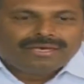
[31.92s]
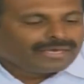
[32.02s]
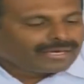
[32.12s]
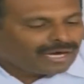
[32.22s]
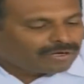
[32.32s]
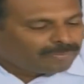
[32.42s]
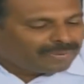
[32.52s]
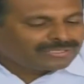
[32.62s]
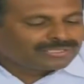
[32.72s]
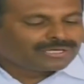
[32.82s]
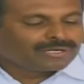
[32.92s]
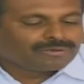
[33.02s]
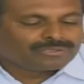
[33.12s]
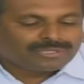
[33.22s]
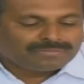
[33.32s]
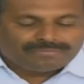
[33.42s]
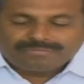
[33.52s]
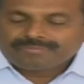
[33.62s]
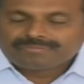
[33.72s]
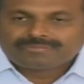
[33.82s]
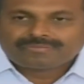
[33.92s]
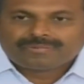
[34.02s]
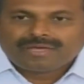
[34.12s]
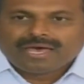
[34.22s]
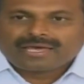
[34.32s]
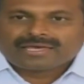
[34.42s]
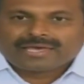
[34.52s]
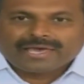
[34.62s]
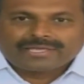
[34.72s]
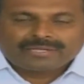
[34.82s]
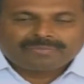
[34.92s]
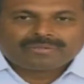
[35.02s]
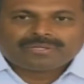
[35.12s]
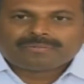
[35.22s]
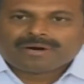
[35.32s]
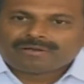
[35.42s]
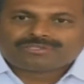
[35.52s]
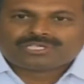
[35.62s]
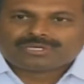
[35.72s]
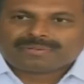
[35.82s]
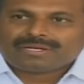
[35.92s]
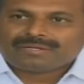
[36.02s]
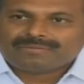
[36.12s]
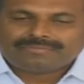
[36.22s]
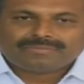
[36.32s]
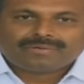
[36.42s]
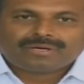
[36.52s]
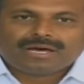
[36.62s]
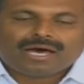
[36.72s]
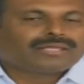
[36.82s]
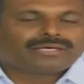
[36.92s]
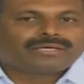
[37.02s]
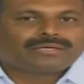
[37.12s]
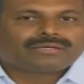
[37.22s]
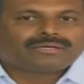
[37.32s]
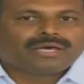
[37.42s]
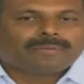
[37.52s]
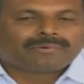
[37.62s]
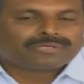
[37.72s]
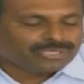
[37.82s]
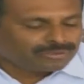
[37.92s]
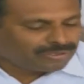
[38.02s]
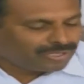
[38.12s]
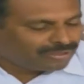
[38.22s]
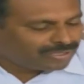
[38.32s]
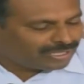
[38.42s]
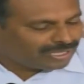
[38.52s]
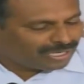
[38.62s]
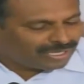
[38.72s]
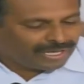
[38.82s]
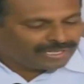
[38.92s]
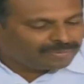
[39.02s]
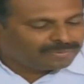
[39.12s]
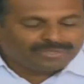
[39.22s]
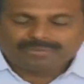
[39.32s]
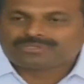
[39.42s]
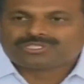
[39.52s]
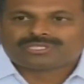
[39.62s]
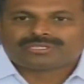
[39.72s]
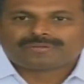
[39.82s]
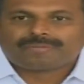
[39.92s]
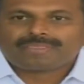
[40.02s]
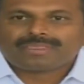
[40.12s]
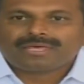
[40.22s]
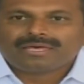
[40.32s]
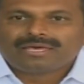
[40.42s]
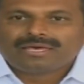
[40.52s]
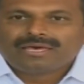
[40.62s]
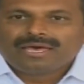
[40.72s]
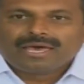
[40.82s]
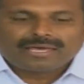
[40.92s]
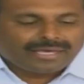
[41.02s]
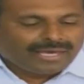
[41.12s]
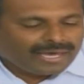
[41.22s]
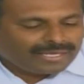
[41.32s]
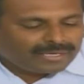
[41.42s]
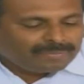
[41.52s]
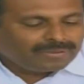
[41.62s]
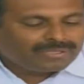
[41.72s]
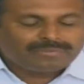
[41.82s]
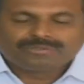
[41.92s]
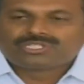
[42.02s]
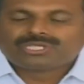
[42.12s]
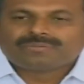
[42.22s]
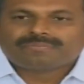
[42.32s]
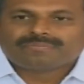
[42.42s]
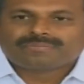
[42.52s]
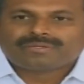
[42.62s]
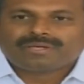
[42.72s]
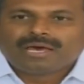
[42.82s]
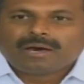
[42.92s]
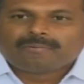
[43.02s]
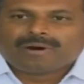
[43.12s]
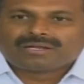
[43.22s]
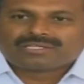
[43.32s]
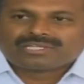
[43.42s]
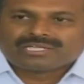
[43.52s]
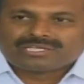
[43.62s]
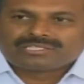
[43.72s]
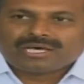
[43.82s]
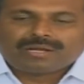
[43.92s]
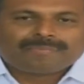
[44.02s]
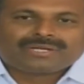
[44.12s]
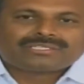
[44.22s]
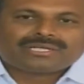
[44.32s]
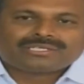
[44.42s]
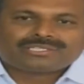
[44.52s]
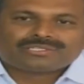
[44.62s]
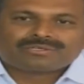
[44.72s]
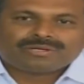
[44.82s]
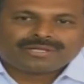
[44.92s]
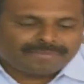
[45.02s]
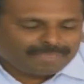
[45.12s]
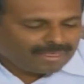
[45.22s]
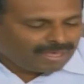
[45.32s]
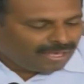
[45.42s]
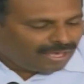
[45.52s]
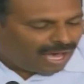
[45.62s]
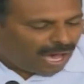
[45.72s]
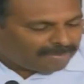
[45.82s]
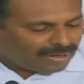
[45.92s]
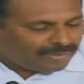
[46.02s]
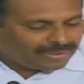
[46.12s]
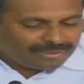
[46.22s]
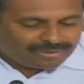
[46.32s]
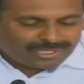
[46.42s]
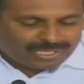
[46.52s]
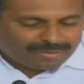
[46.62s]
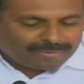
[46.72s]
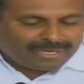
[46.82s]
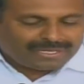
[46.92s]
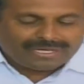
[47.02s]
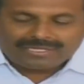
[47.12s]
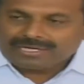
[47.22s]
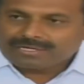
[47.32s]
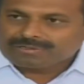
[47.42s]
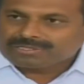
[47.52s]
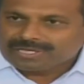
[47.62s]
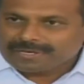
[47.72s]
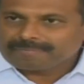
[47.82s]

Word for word: ఈ కరువు పరిస్థితుల కోసం కేంద్ర బృందం వాళ్ళు వచ్చారు మన అది ఎప్పుడు జరుగుతున్నటువంటి తతంగా కేంద్ర బృందం వచ్చింది కేంద్ర బృందం వచ్చి వాళ్ళ క్షేత్రస్థాయిలో పరిశీలన చేసుకొని అమరావతిలో చంద్రబాబు నాయుడు గారి దగ్గరికి వస్తే